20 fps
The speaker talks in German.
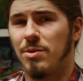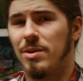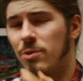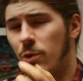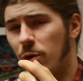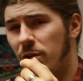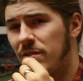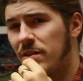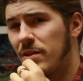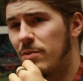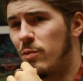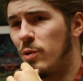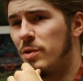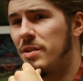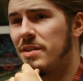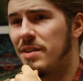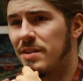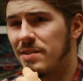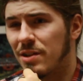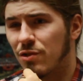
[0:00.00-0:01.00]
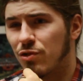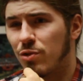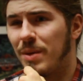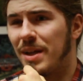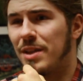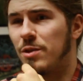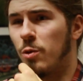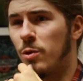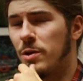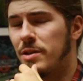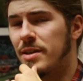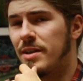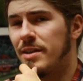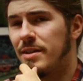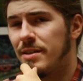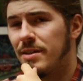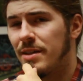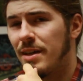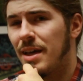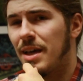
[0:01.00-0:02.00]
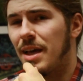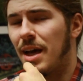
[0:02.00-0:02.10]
Also in den 90ern wurde das ja schon mal deutlich,